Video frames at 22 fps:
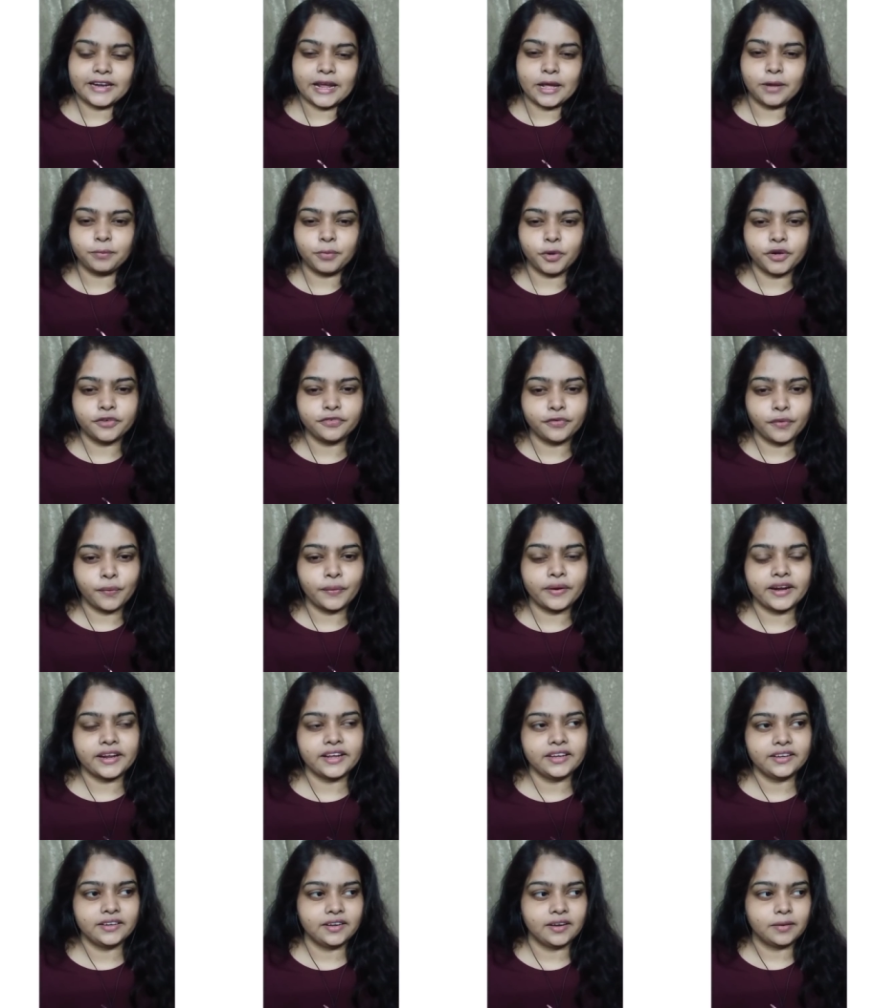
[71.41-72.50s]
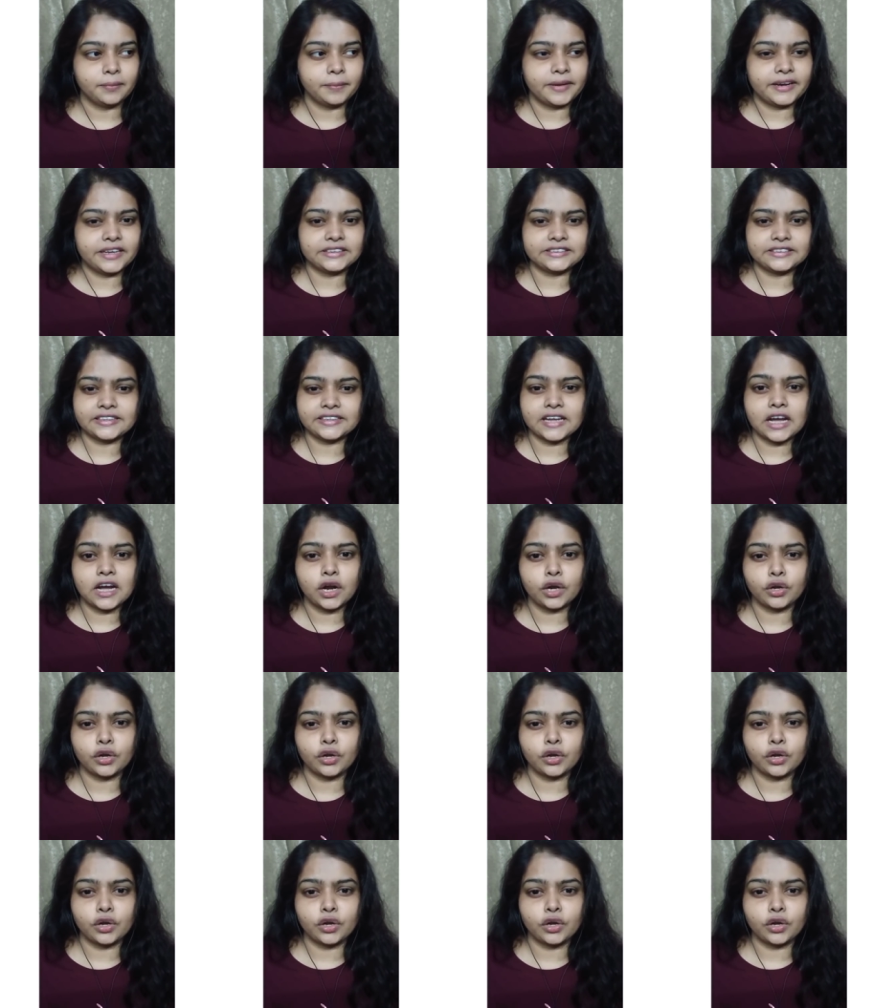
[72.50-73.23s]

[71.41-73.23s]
नाइन पॉइंट फोर है मेरे स्टेट का